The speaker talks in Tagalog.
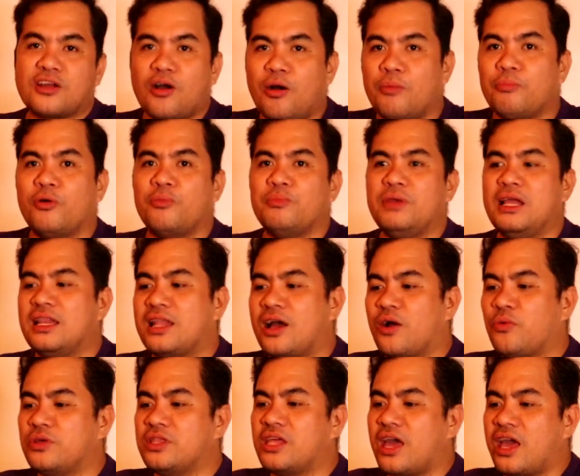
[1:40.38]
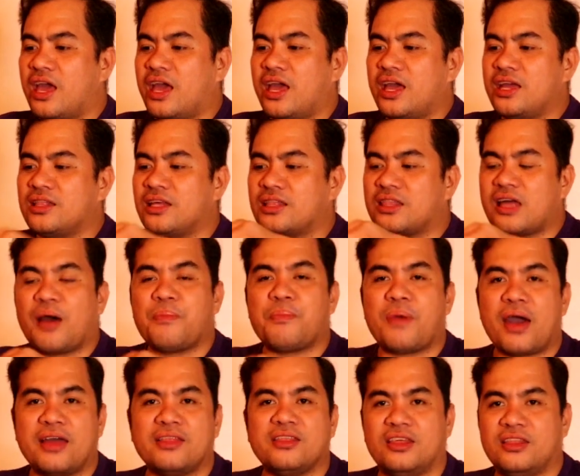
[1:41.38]
a combo meal now with the egg, the
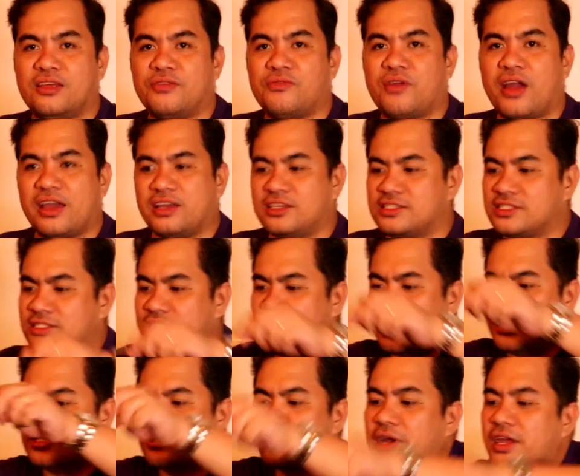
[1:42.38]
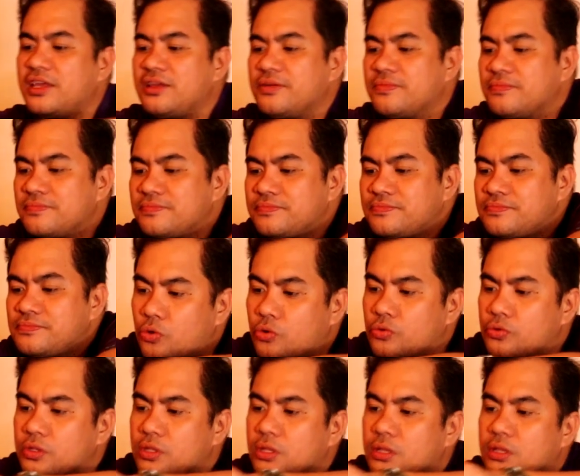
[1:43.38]
tapa, and then the rice. That's right.
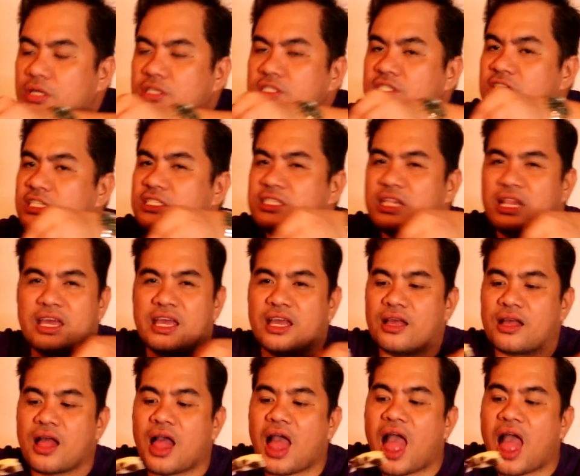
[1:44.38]
Sizzling.